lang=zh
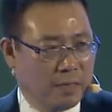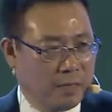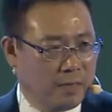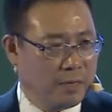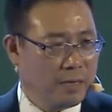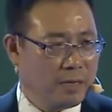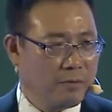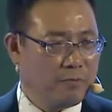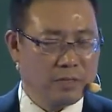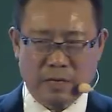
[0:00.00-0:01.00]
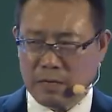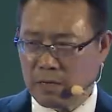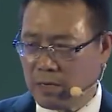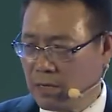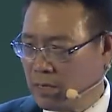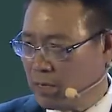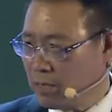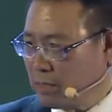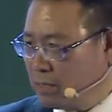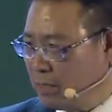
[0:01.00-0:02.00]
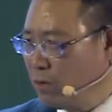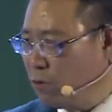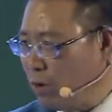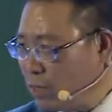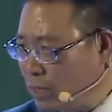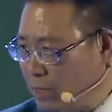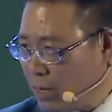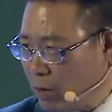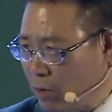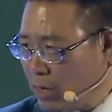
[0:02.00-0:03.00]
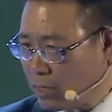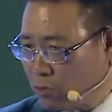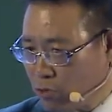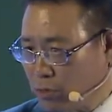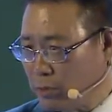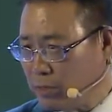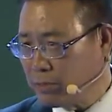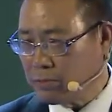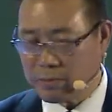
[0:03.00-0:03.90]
哎，非常啊，欢迎海外来的贵宾，